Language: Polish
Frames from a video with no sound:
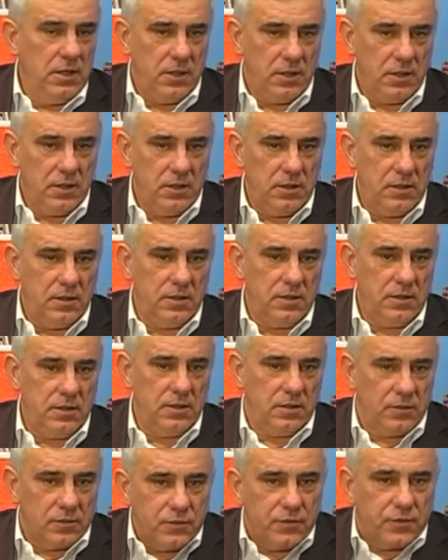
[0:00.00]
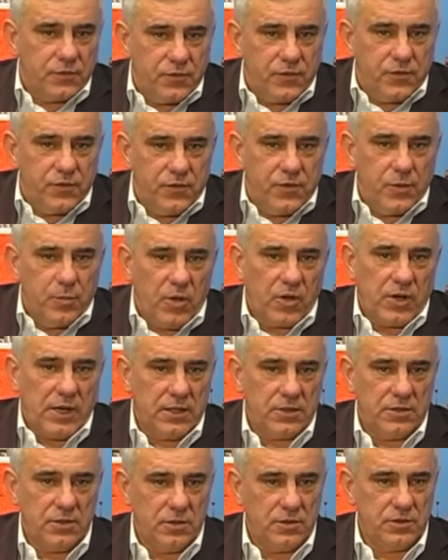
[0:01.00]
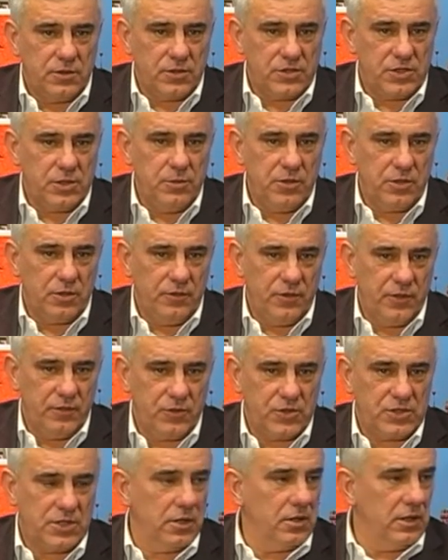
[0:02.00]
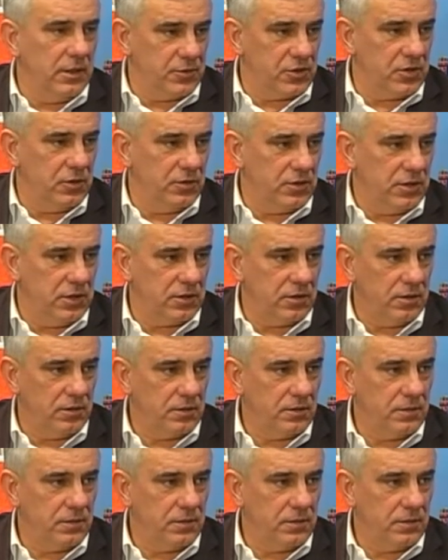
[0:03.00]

E, no, w wyborach do, do Sejmiku Wojewódzkiego absolutnie A myśli to...